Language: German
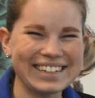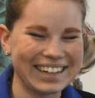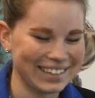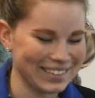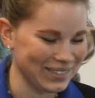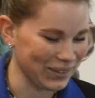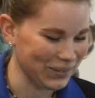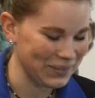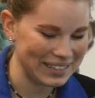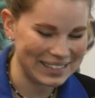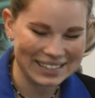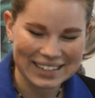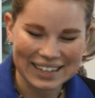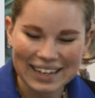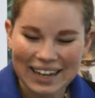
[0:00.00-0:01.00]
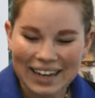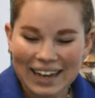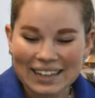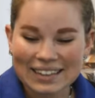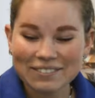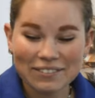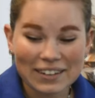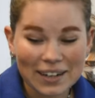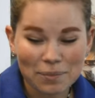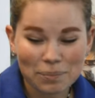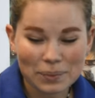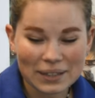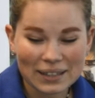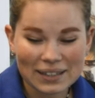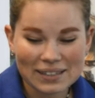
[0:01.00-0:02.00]
Schön, dass du da bist.
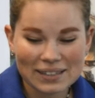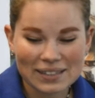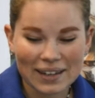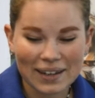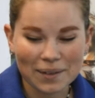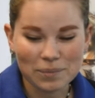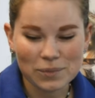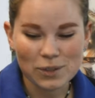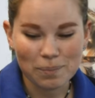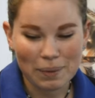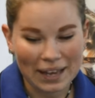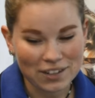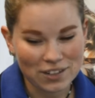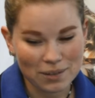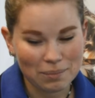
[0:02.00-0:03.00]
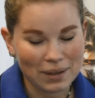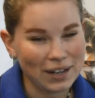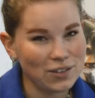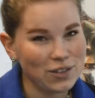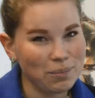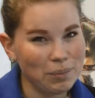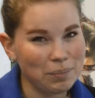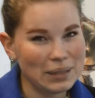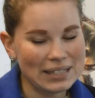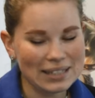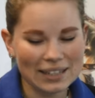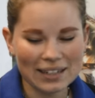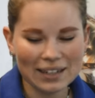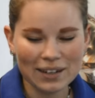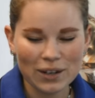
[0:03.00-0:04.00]
Philipp ist ähm, Supply Chain Manager bei
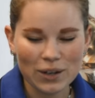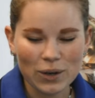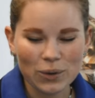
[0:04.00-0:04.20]
Pieslinger